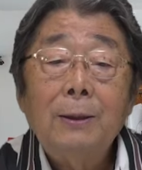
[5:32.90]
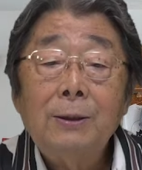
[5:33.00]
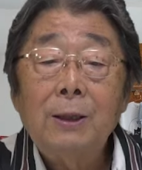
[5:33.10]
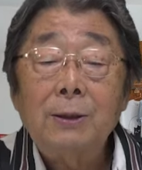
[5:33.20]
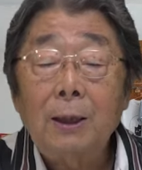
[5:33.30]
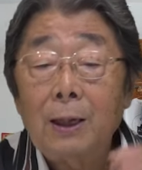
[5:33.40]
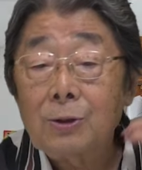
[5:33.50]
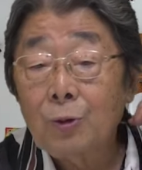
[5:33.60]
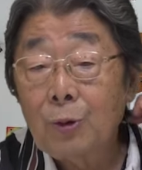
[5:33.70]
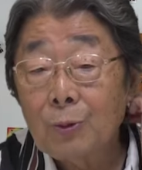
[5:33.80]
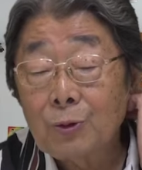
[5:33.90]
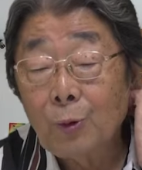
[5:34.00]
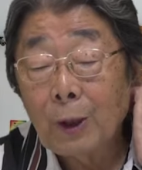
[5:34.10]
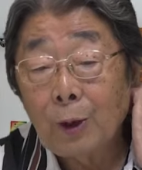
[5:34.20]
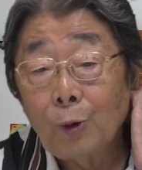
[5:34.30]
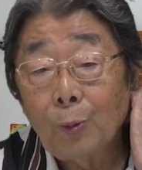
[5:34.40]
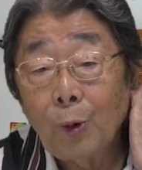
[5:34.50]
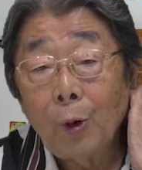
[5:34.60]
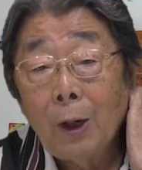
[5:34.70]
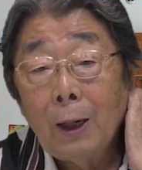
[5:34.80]
政策活動費もそうだけど
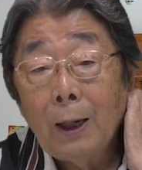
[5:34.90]
も、